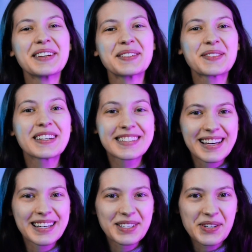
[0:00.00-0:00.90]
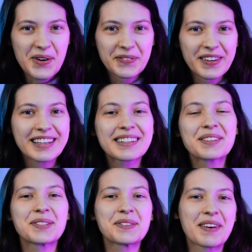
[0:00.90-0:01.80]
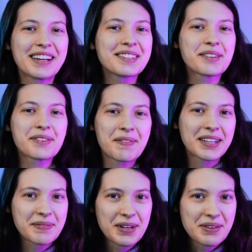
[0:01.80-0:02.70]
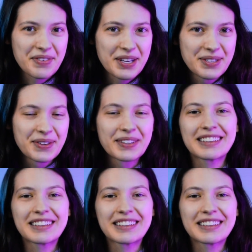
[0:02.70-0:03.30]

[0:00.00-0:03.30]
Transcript: Eu sou a Sara Schomayer, eu sou médica formada pela UFRJ